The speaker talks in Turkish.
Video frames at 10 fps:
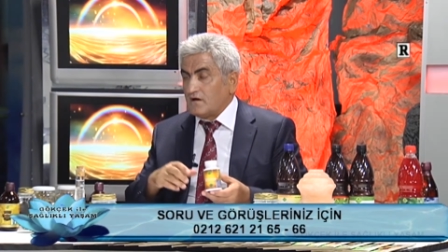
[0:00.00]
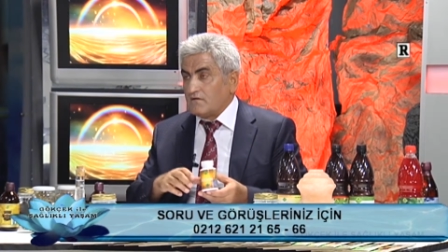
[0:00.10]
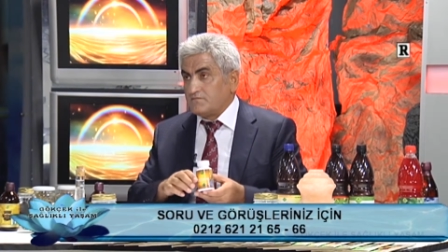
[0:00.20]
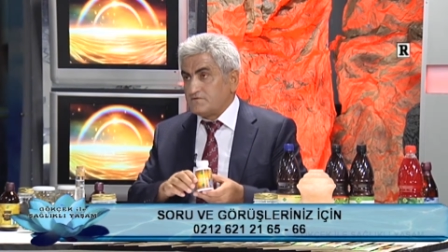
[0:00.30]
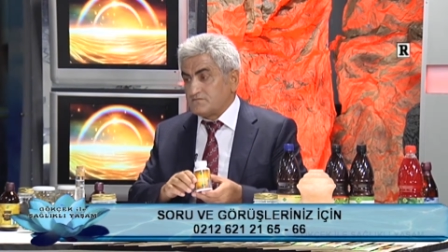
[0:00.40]

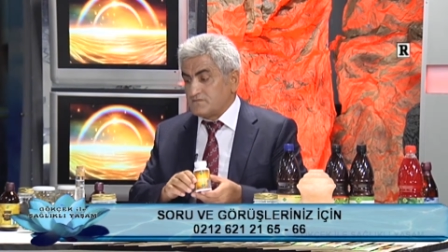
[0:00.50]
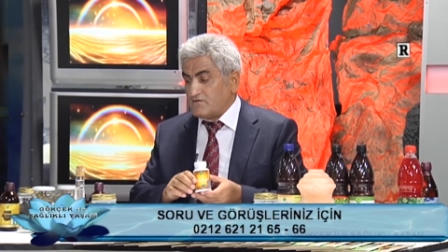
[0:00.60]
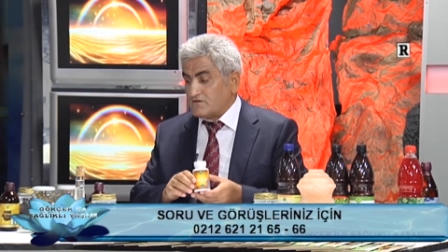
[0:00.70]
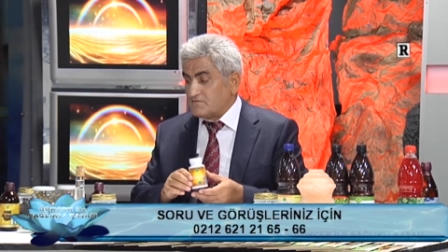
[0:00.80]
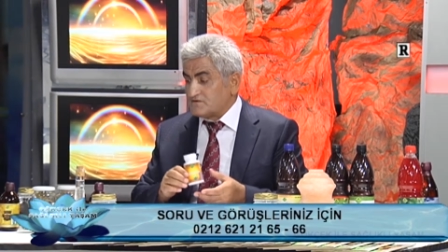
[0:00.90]
Ama bizim
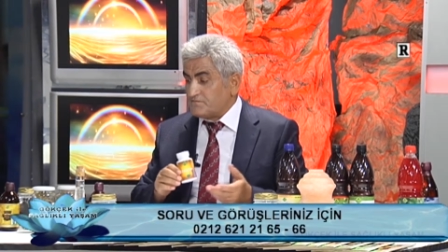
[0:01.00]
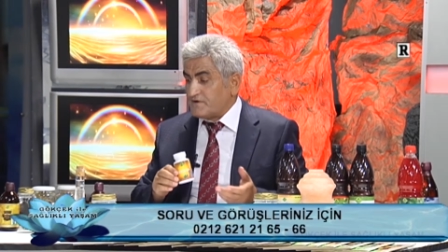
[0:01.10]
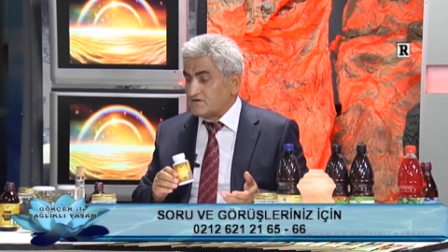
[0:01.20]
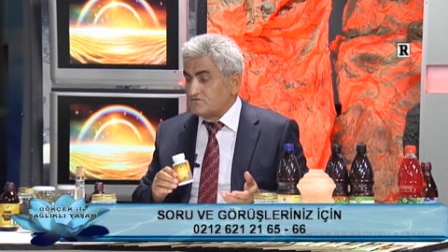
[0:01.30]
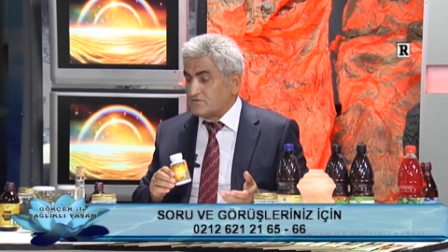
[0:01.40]
devletimizin
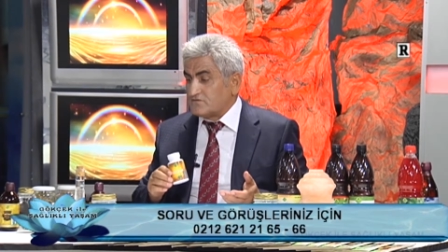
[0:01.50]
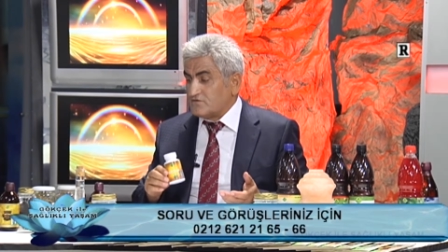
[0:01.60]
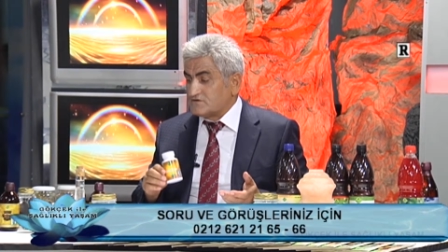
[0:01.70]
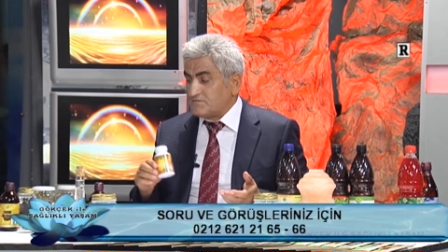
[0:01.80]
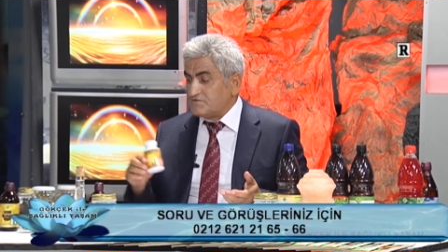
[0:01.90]
parası yok.
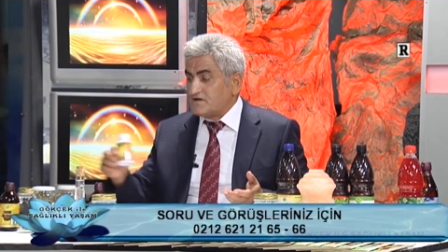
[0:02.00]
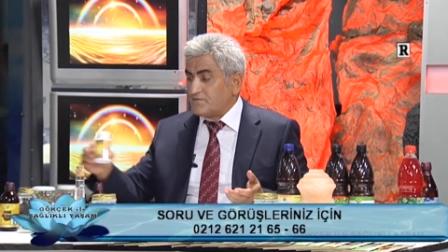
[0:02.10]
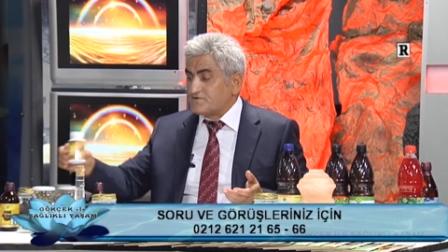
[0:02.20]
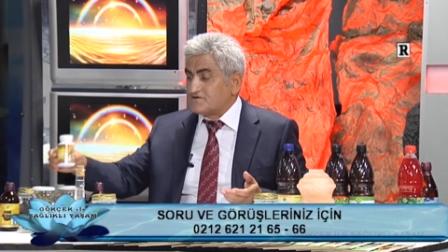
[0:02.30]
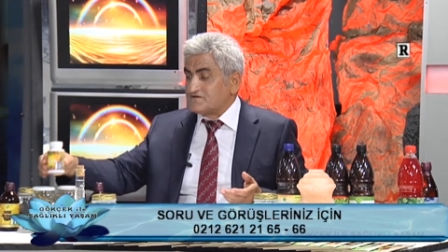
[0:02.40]
Olsa biz de
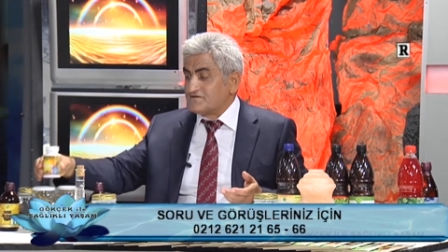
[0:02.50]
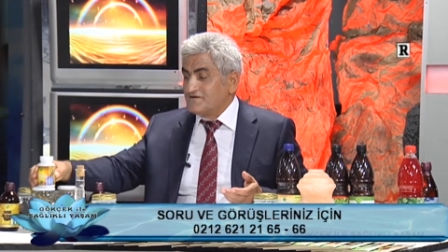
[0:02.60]
yapacağız.